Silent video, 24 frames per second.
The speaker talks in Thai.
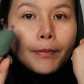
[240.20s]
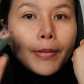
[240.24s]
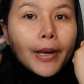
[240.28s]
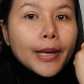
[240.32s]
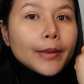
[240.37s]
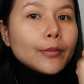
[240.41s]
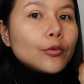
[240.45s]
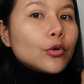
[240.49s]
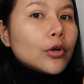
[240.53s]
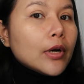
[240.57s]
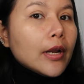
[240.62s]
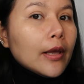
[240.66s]
ไป
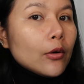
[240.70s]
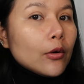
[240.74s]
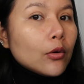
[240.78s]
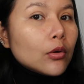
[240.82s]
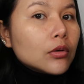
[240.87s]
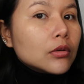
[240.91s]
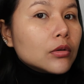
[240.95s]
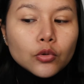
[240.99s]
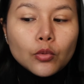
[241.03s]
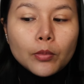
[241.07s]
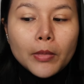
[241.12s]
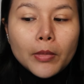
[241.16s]
หมดแล้ว
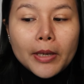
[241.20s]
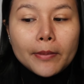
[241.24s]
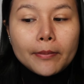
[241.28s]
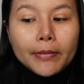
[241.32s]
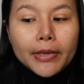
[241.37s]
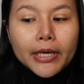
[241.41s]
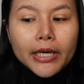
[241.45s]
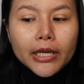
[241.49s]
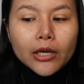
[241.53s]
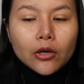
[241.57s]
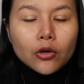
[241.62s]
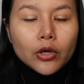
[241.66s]
ดูมัน
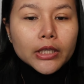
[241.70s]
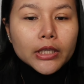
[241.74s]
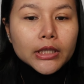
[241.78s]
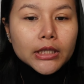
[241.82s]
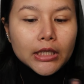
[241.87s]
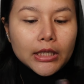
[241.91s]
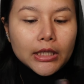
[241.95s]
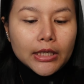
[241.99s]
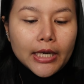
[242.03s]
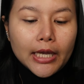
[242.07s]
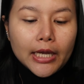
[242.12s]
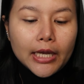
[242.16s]
ไม่ได้ค่อย
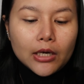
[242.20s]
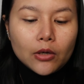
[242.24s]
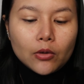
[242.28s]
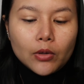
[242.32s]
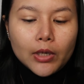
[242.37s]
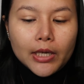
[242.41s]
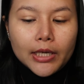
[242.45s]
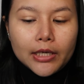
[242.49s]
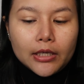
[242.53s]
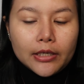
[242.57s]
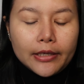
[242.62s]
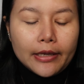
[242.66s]
ติดหน้าเท่า
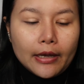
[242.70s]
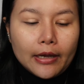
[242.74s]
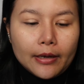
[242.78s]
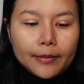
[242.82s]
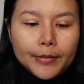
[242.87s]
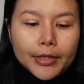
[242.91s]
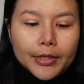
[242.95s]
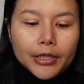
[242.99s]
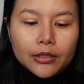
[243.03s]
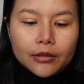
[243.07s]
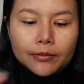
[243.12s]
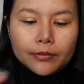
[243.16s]
ไหร่เลยอะ
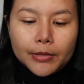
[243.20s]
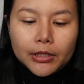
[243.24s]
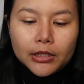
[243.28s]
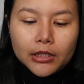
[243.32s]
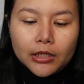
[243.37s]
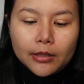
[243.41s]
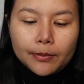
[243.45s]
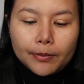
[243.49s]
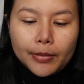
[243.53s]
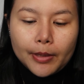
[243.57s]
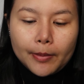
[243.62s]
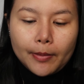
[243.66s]
มันมัน
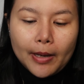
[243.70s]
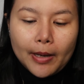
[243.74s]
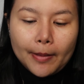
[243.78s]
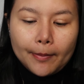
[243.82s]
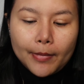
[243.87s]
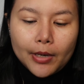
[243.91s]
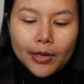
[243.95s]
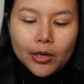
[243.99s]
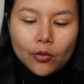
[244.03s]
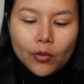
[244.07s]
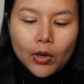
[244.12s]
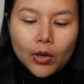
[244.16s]
ติดไปพับ
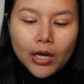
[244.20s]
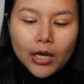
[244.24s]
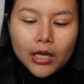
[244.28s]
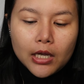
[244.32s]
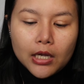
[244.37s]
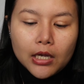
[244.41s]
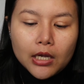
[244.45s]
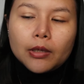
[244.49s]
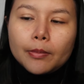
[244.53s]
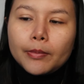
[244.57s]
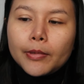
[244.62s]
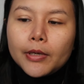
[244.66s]
มากกว่า
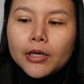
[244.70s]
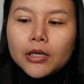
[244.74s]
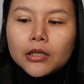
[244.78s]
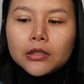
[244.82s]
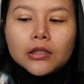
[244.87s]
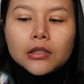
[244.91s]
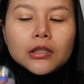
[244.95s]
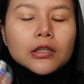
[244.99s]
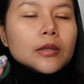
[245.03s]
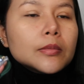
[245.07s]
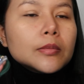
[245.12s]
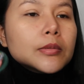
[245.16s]
แต่ปก
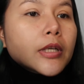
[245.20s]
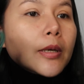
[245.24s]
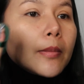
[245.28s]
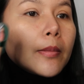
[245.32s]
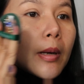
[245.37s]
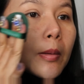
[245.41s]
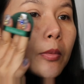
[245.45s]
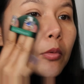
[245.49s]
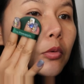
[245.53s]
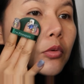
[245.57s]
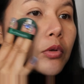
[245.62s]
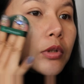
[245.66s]
ติดิบใช้
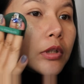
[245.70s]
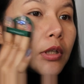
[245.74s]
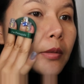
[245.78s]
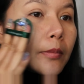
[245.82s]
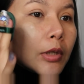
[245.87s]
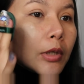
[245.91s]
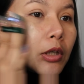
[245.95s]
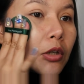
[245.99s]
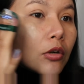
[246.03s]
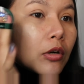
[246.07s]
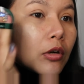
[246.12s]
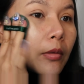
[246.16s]
พับคูชั่น
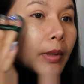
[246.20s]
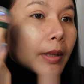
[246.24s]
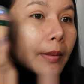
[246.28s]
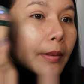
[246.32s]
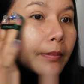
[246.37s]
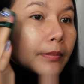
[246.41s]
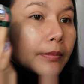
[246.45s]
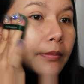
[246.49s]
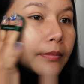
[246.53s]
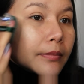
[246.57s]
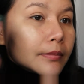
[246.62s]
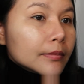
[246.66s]
มันก็แบบ
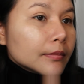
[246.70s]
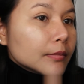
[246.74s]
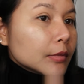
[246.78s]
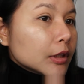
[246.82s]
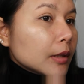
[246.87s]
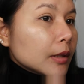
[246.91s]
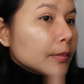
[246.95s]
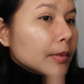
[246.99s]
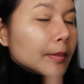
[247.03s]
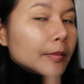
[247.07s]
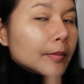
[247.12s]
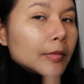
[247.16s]
ไม่
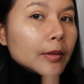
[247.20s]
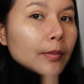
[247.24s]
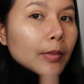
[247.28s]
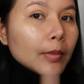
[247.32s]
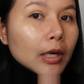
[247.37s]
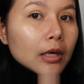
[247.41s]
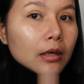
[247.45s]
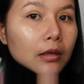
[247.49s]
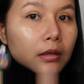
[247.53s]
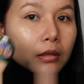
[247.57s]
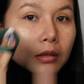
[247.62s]
ได้แบบนี้ปะ